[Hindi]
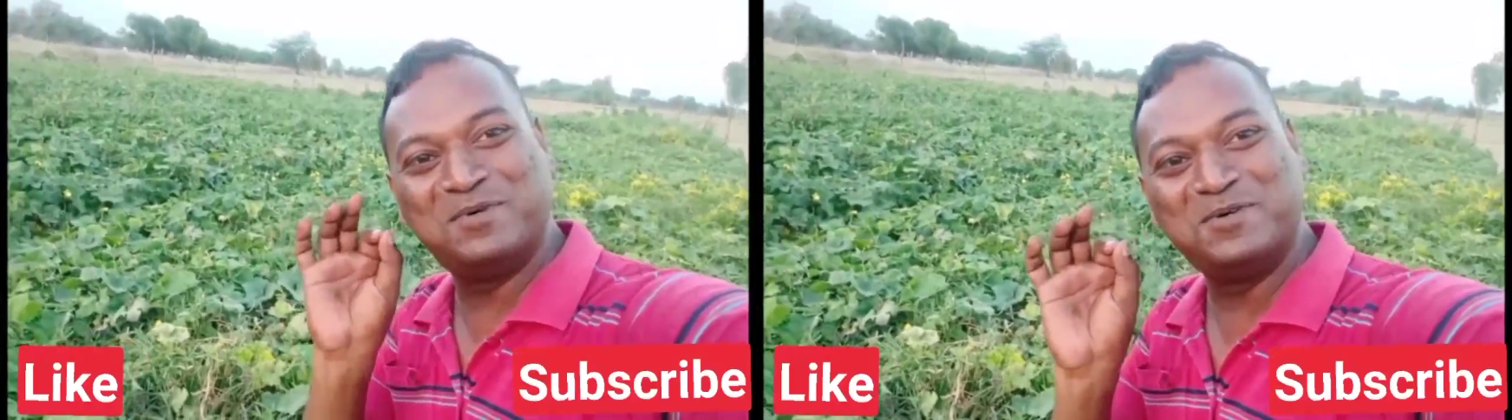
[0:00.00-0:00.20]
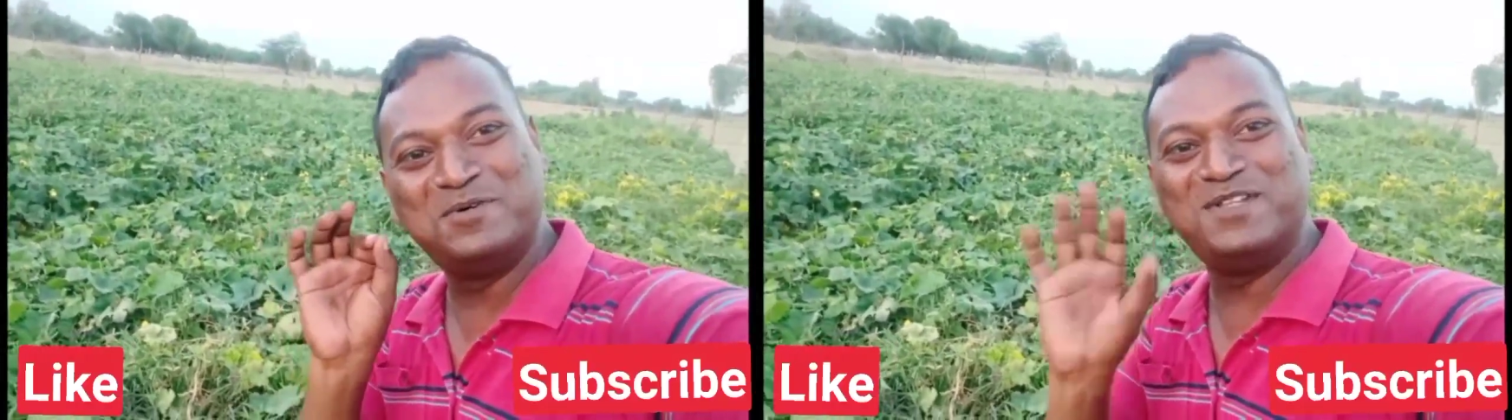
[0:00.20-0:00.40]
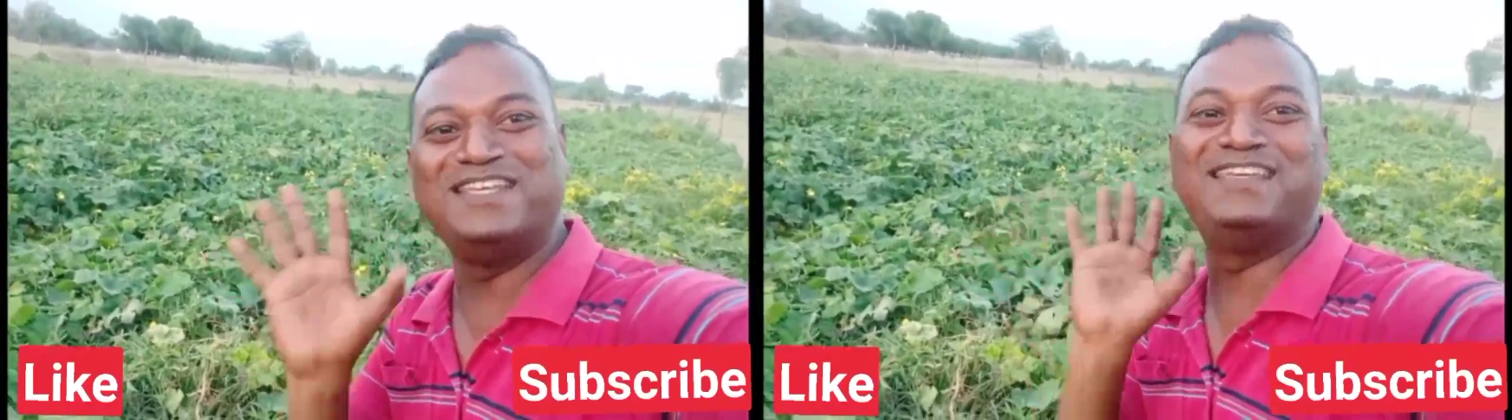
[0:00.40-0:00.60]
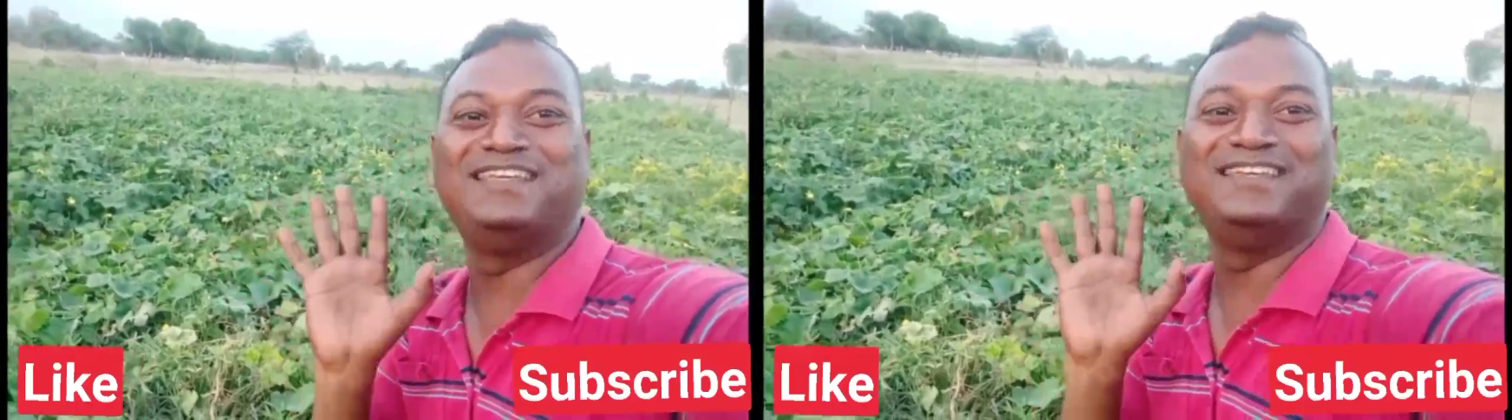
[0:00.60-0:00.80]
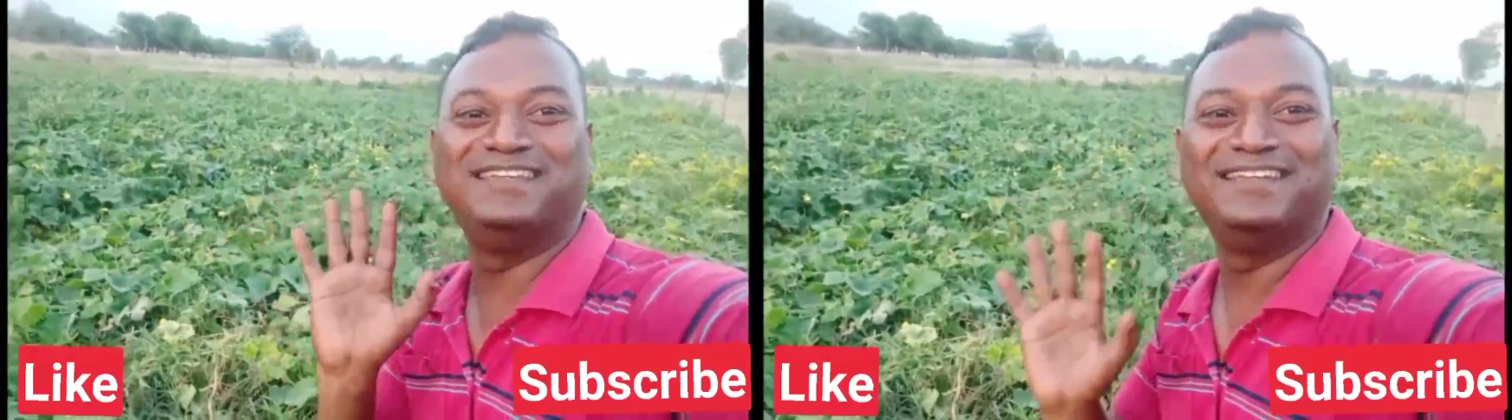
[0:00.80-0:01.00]
पूरी
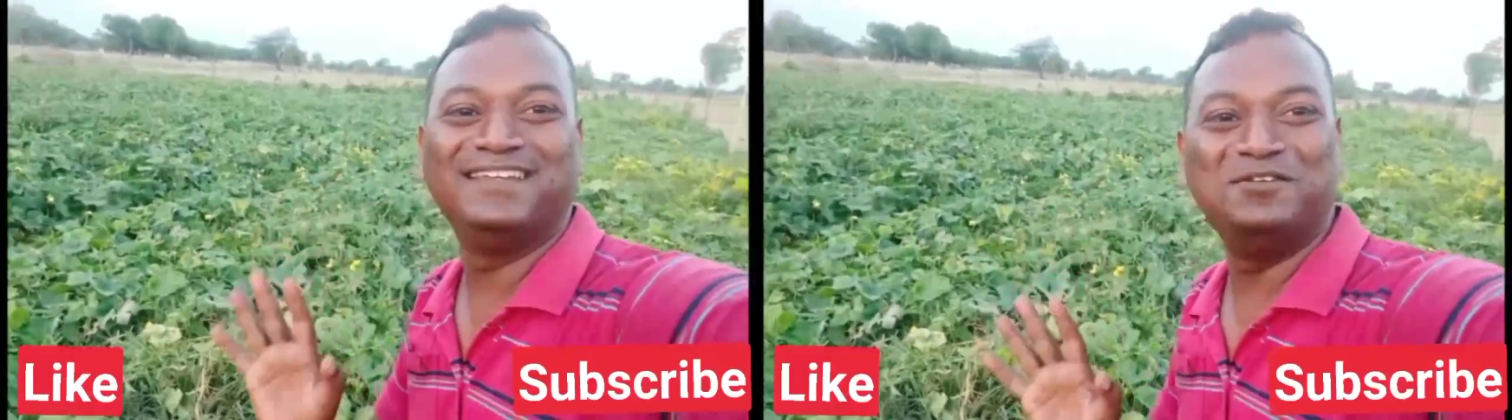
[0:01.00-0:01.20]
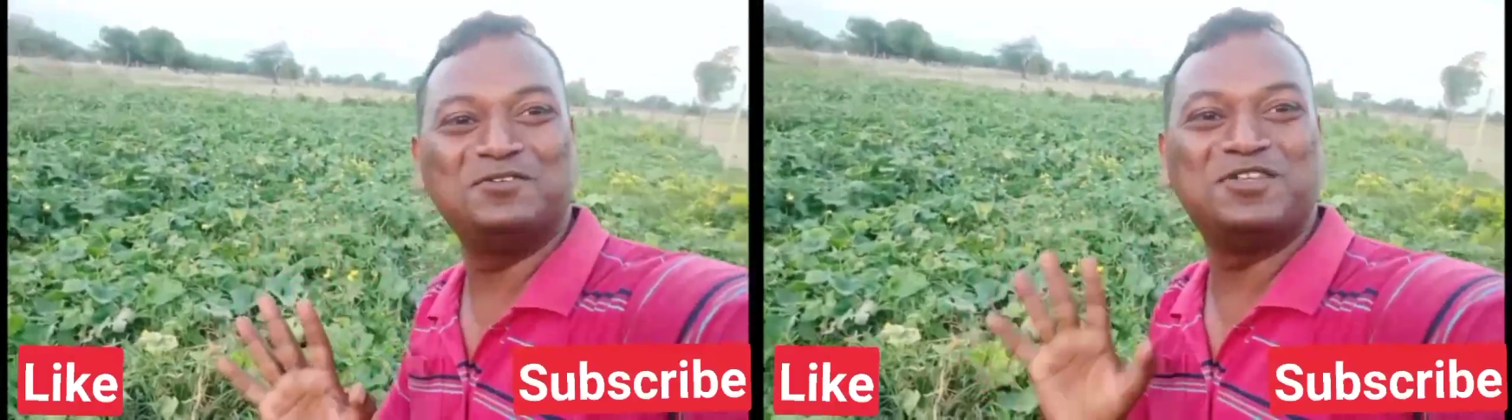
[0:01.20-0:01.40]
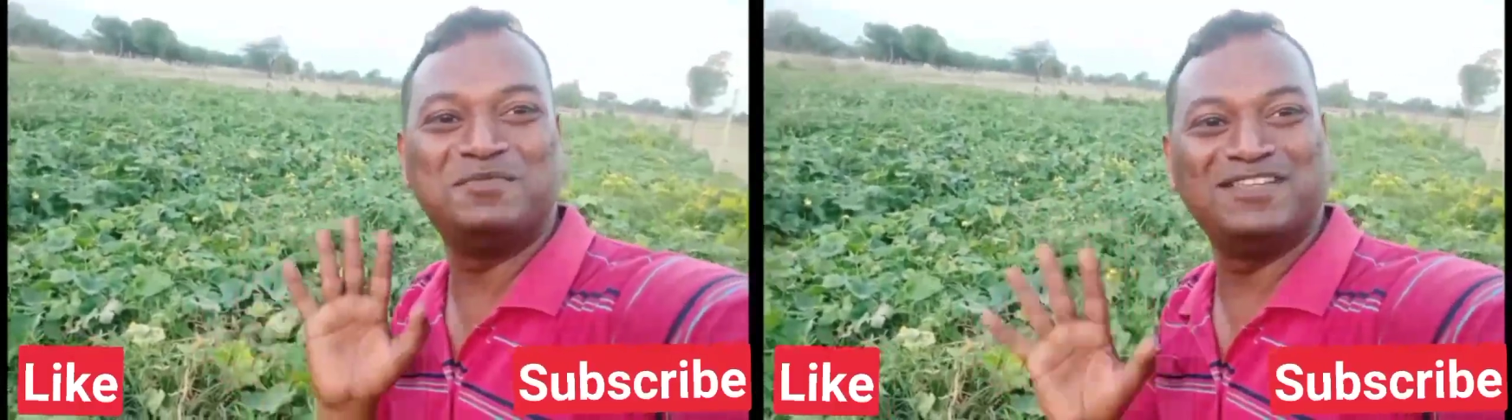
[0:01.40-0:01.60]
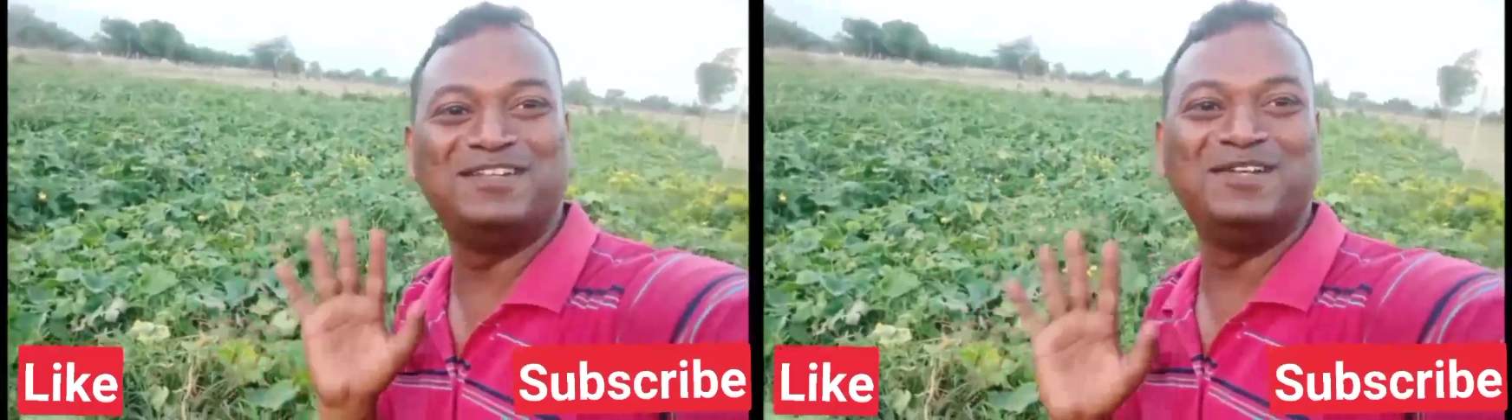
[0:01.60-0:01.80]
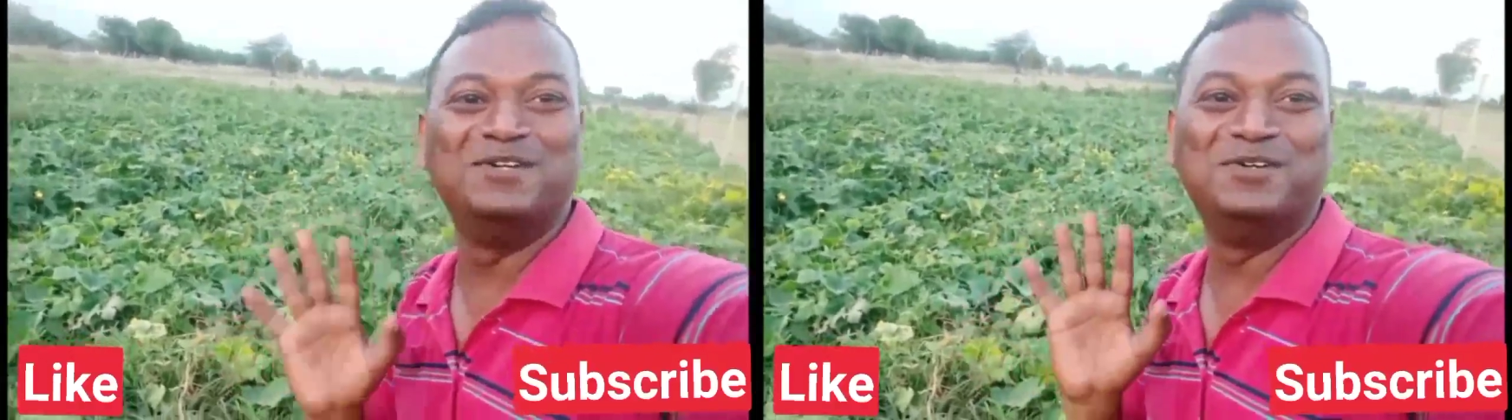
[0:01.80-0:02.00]
यो समझ
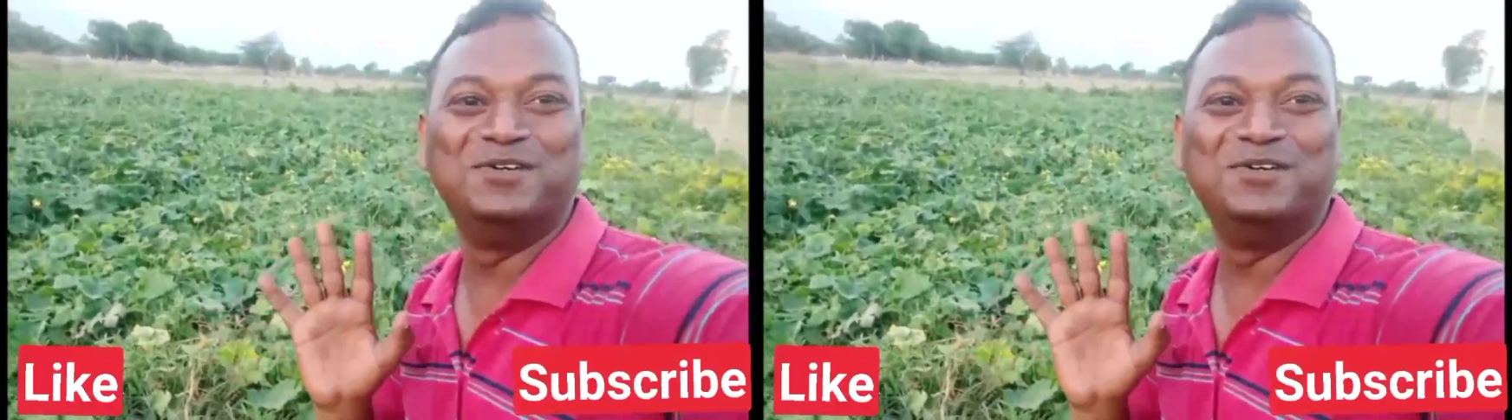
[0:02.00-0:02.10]
लो